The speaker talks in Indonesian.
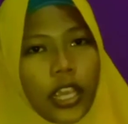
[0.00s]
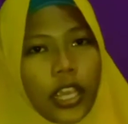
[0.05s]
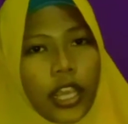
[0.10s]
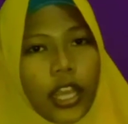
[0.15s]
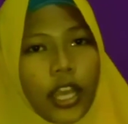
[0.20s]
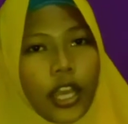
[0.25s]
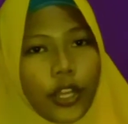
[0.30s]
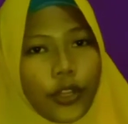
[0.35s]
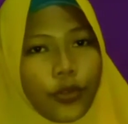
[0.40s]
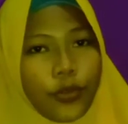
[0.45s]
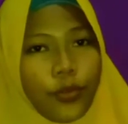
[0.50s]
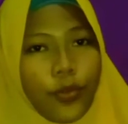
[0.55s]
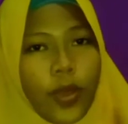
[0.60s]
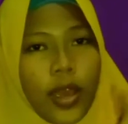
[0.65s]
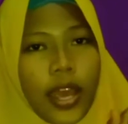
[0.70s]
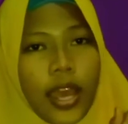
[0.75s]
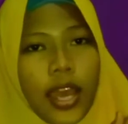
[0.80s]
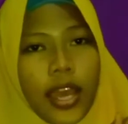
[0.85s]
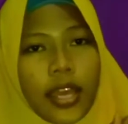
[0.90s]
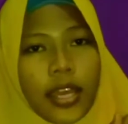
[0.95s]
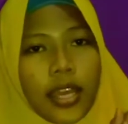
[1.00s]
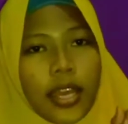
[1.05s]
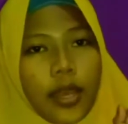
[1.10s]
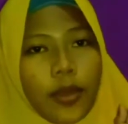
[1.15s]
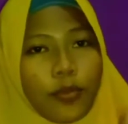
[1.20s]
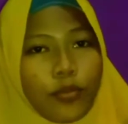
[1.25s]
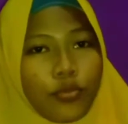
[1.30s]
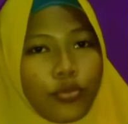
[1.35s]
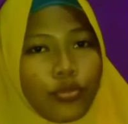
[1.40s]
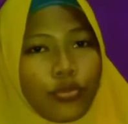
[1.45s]
Yang kedua,
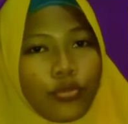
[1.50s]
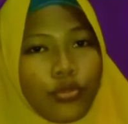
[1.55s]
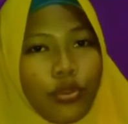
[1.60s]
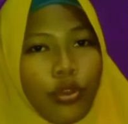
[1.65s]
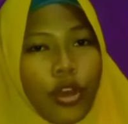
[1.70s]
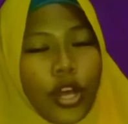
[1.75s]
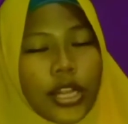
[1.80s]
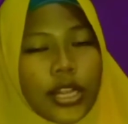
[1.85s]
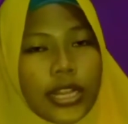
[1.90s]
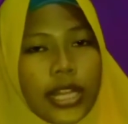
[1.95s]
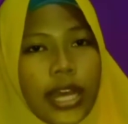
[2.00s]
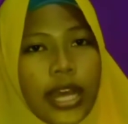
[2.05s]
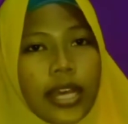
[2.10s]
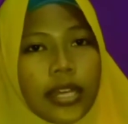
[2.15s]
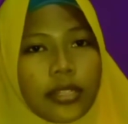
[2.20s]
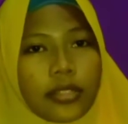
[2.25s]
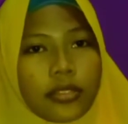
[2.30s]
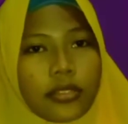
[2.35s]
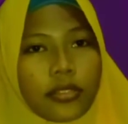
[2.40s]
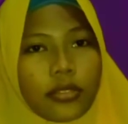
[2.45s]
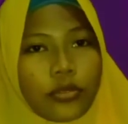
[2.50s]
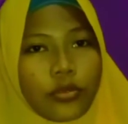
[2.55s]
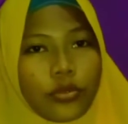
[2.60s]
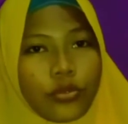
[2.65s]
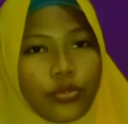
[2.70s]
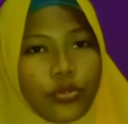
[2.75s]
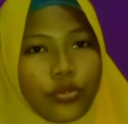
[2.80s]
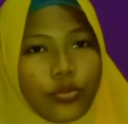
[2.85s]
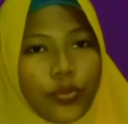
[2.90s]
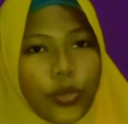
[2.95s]
buku kotak
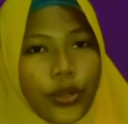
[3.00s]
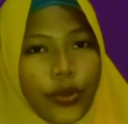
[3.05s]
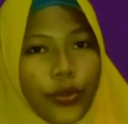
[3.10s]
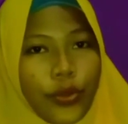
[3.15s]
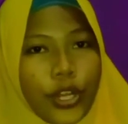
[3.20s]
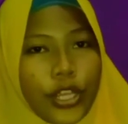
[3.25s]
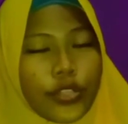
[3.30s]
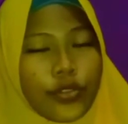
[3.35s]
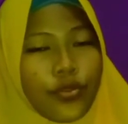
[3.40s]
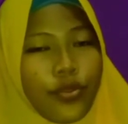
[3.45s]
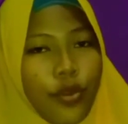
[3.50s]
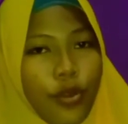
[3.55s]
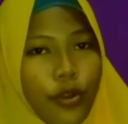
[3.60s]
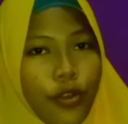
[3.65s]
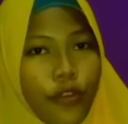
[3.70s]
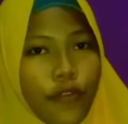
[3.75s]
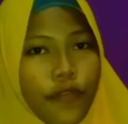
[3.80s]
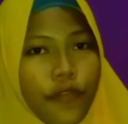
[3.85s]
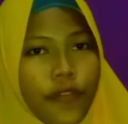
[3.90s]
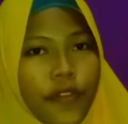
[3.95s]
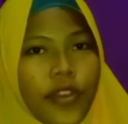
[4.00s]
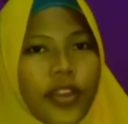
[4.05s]
menulis huruf.